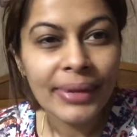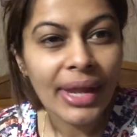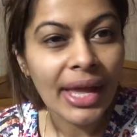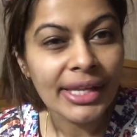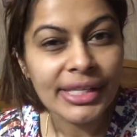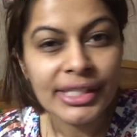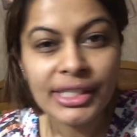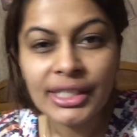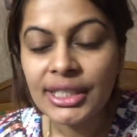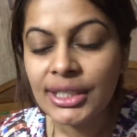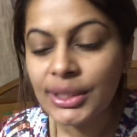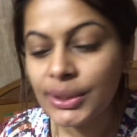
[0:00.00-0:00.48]

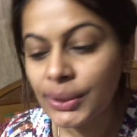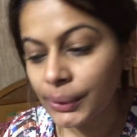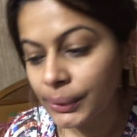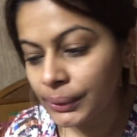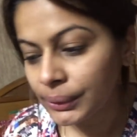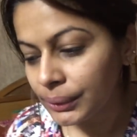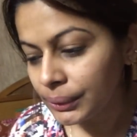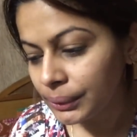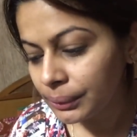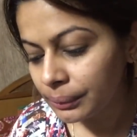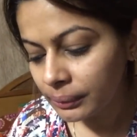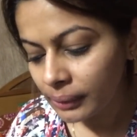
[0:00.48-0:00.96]
एज अ
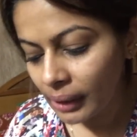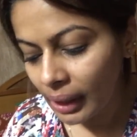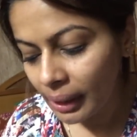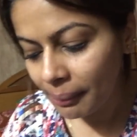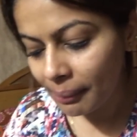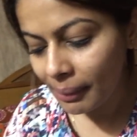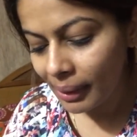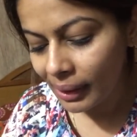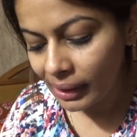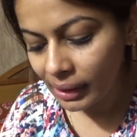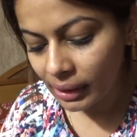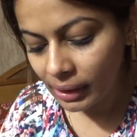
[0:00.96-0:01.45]
टोल यू दैट
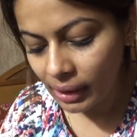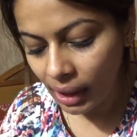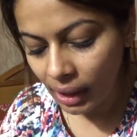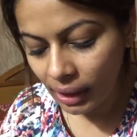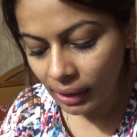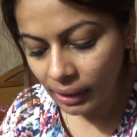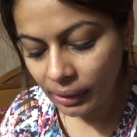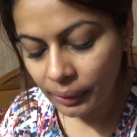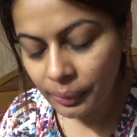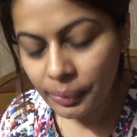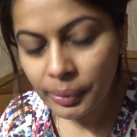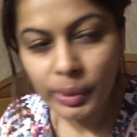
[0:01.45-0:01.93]
माई
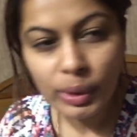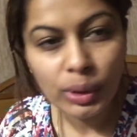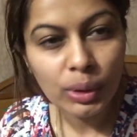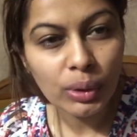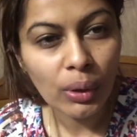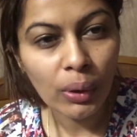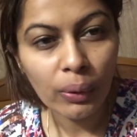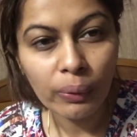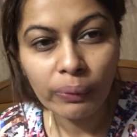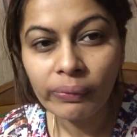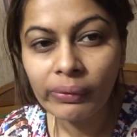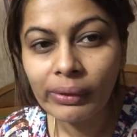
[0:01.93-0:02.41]
दादी वॉज
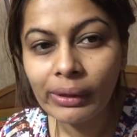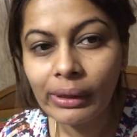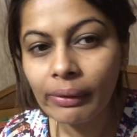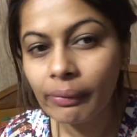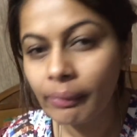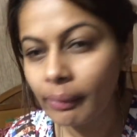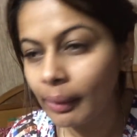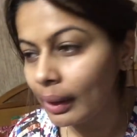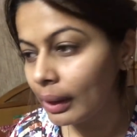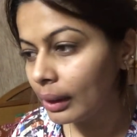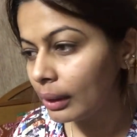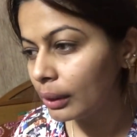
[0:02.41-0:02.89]
नॉट
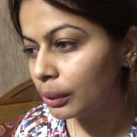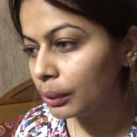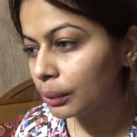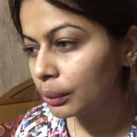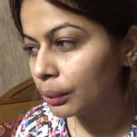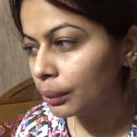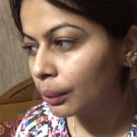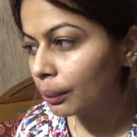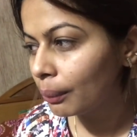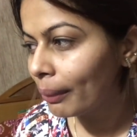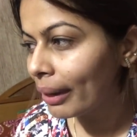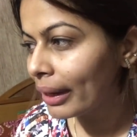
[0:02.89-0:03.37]
फीलिंग वेल
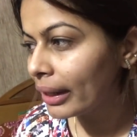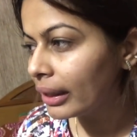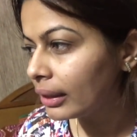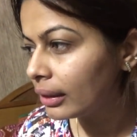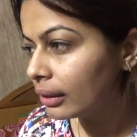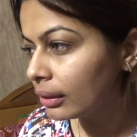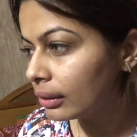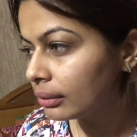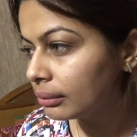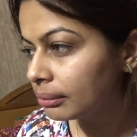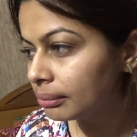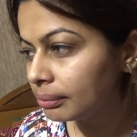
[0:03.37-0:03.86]
तो माई
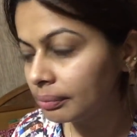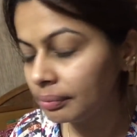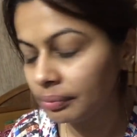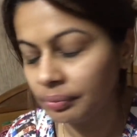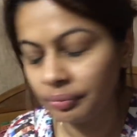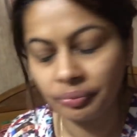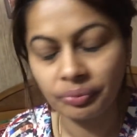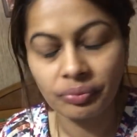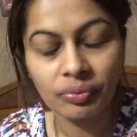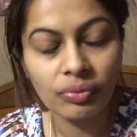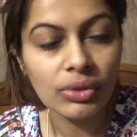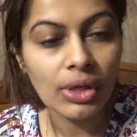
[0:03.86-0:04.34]

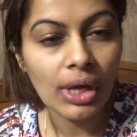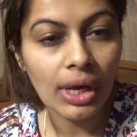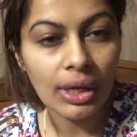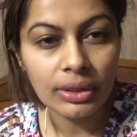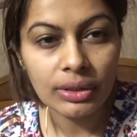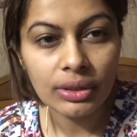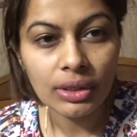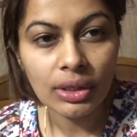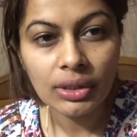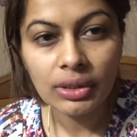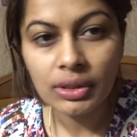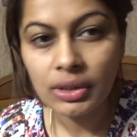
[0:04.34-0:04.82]

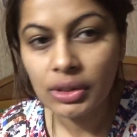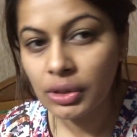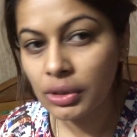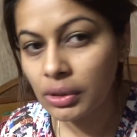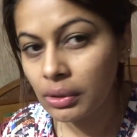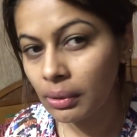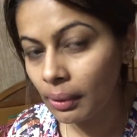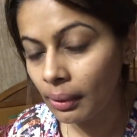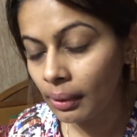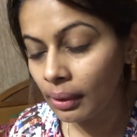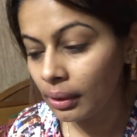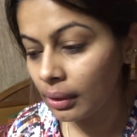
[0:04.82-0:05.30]
चाचा जी
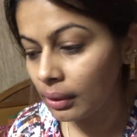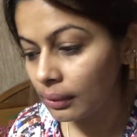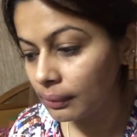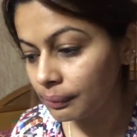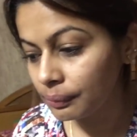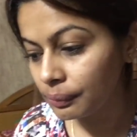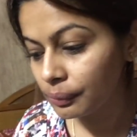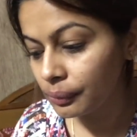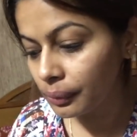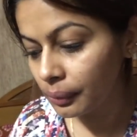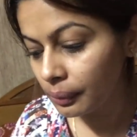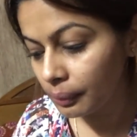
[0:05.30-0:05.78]

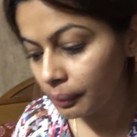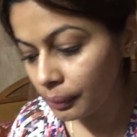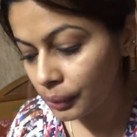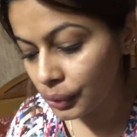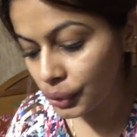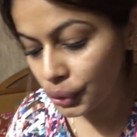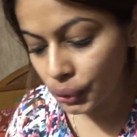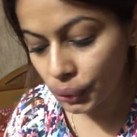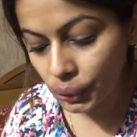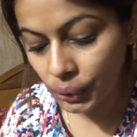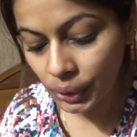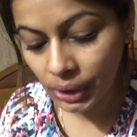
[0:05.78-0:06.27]

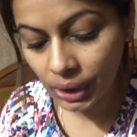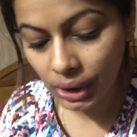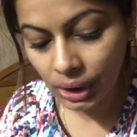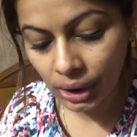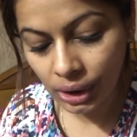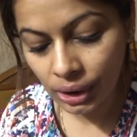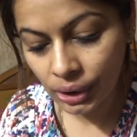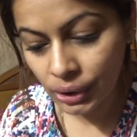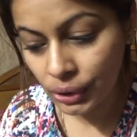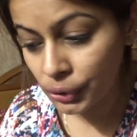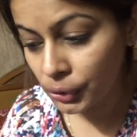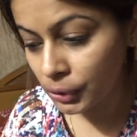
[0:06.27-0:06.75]
टू
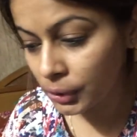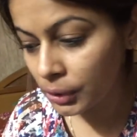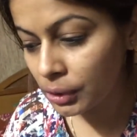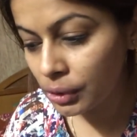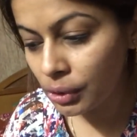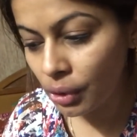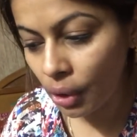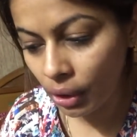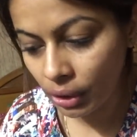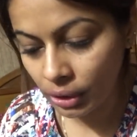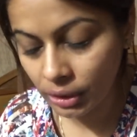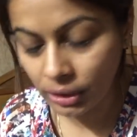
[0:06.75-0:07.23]
खर टू the
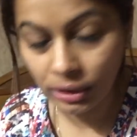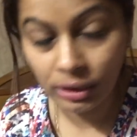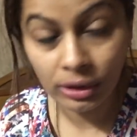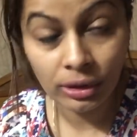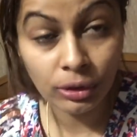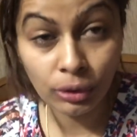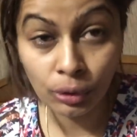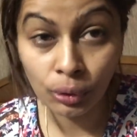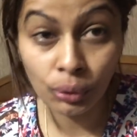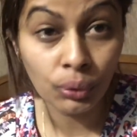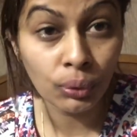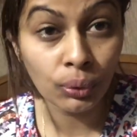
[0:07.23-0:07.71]
डॉक्टर
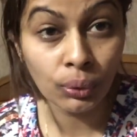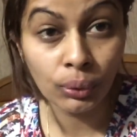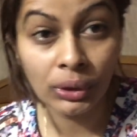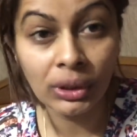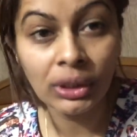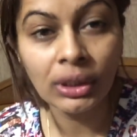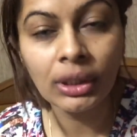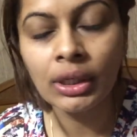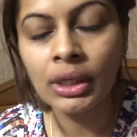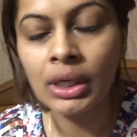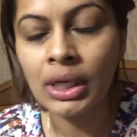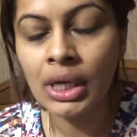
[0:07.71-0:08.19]
दो तो
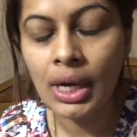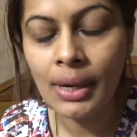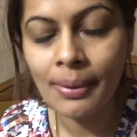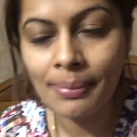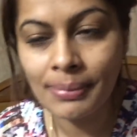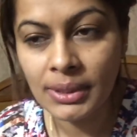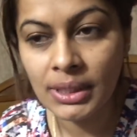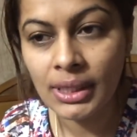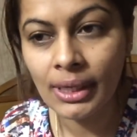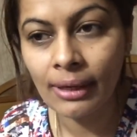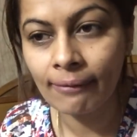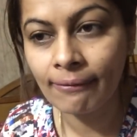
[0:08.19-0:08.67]
ही
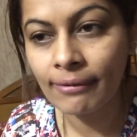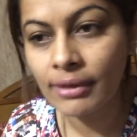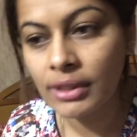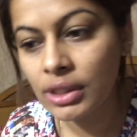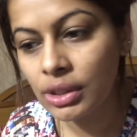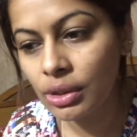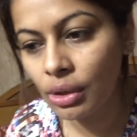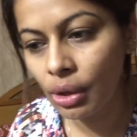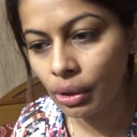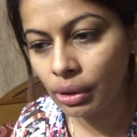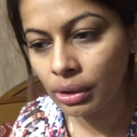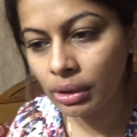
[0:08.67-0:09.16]
himself is
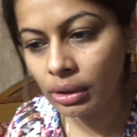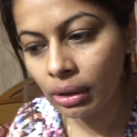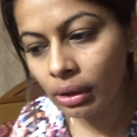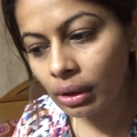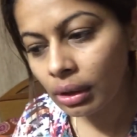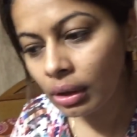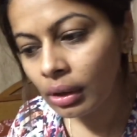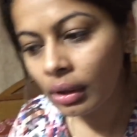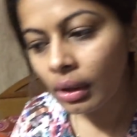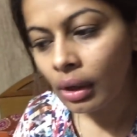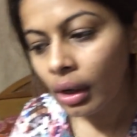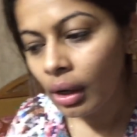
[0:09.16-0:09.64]
a doctor
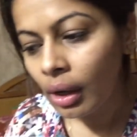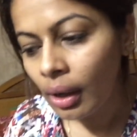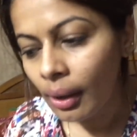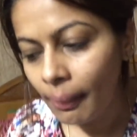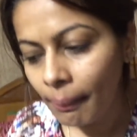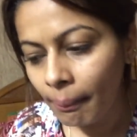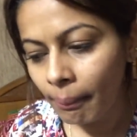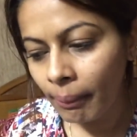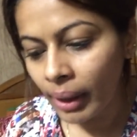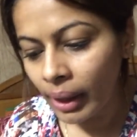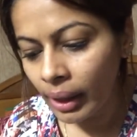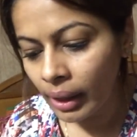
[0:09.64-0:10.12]

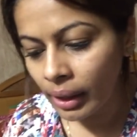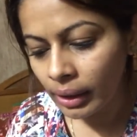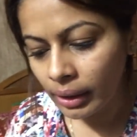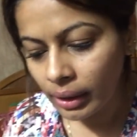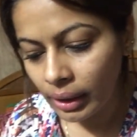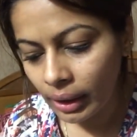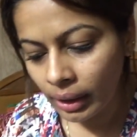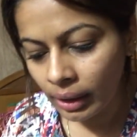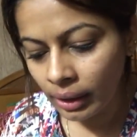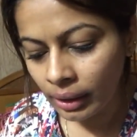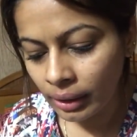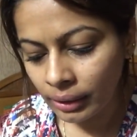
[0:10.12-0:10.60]
डॉक्टर
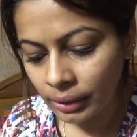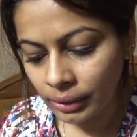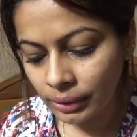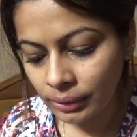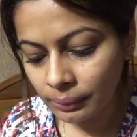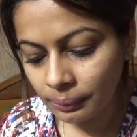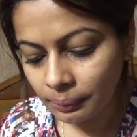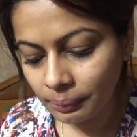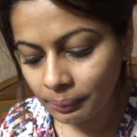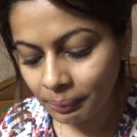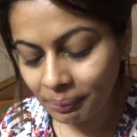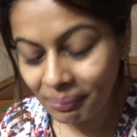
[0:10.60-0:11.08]
बट
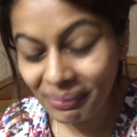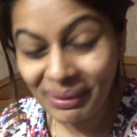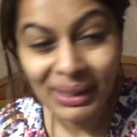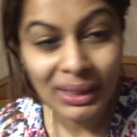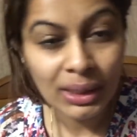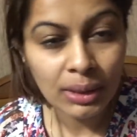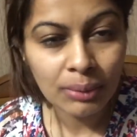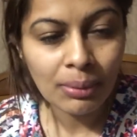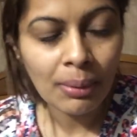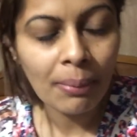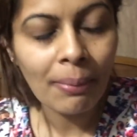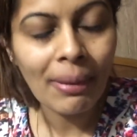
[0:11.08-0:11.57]

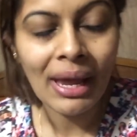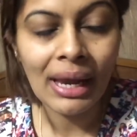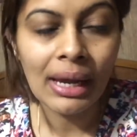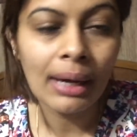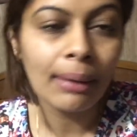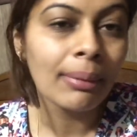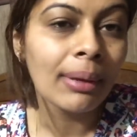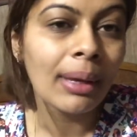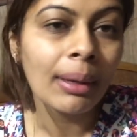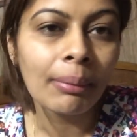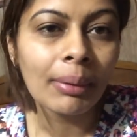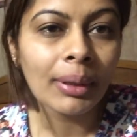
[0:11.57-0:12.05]
बीच में
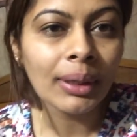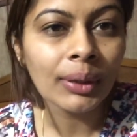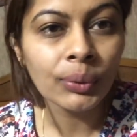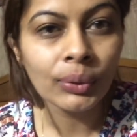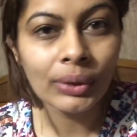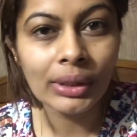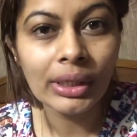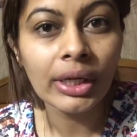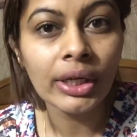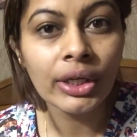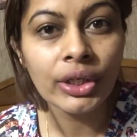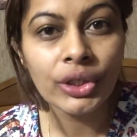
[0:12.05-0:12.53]
पहले भी एक बार
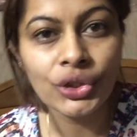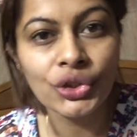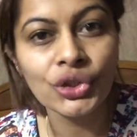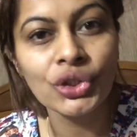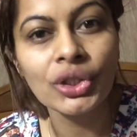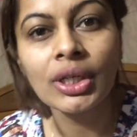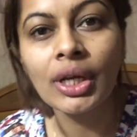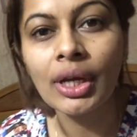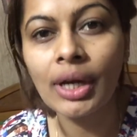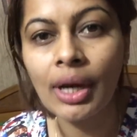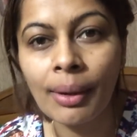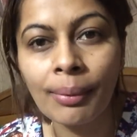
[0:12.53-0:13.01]
उनकी
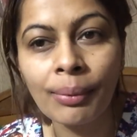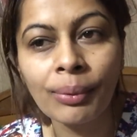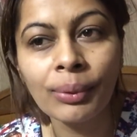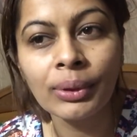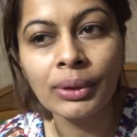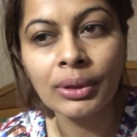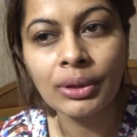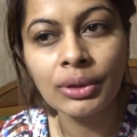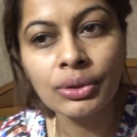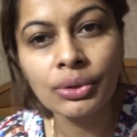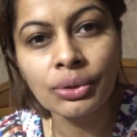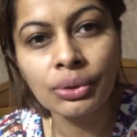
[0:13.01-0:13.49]
कंडीशन ख़राब हुई
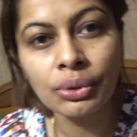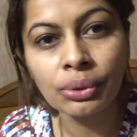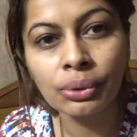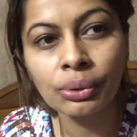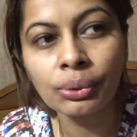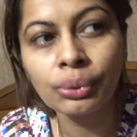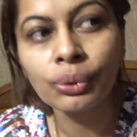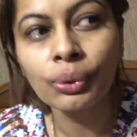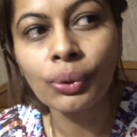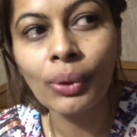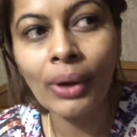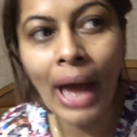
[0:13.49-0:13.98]
थी सो so
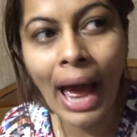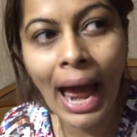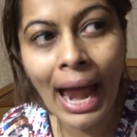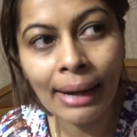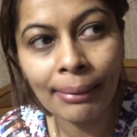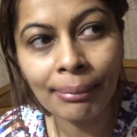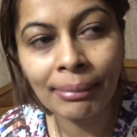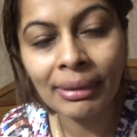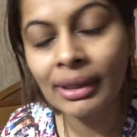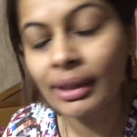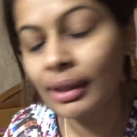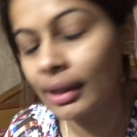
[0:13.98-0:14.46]
उनको
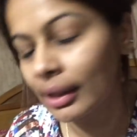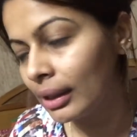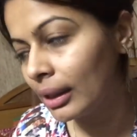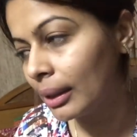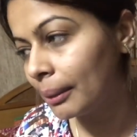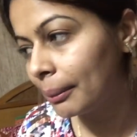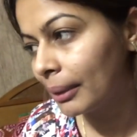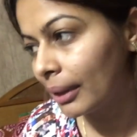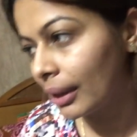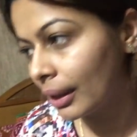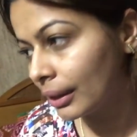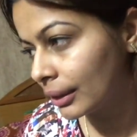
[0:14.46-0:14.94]
एडमिट
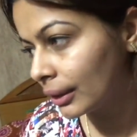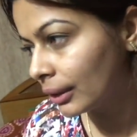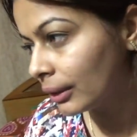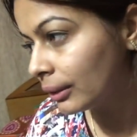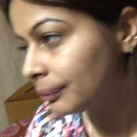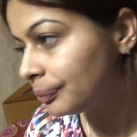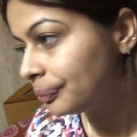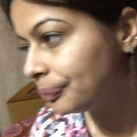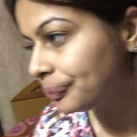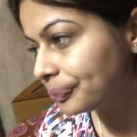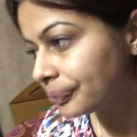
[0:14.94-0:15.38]
करना पड़ा था